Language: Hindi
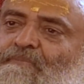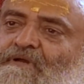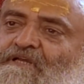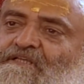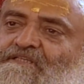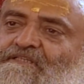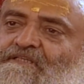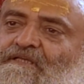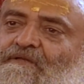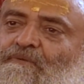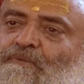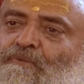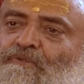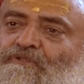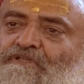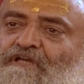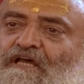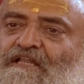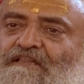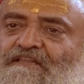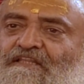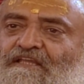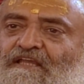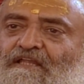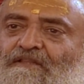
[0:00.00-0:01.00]
पैसे हो
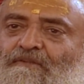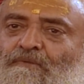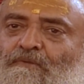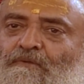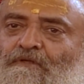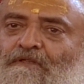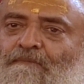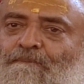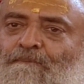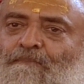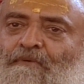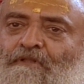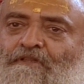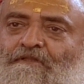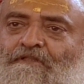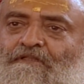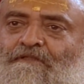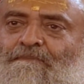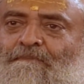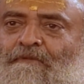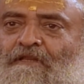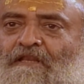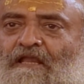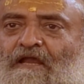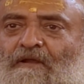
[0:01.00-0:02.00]
जाते या थोड़ी पद
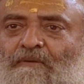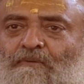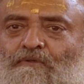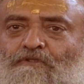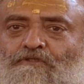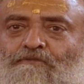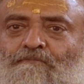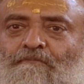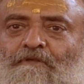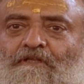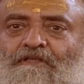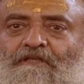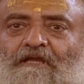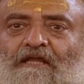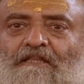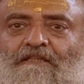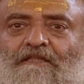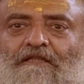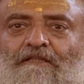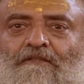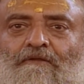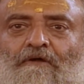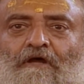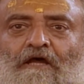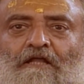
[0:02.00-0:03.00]
मिला कुछ मिल जाता
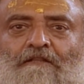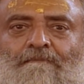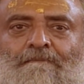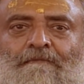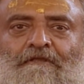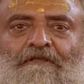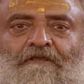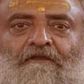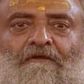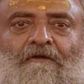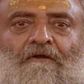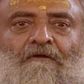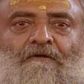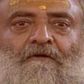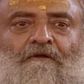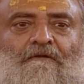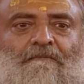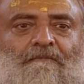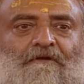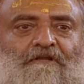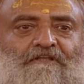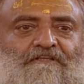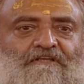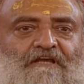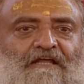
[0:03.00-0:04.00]
है तो आदमी की अकड़
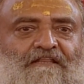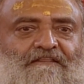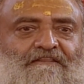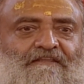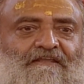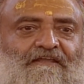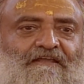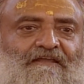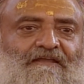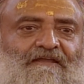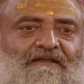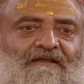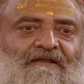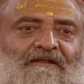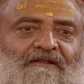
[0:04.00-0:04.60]
बढ़ जाती है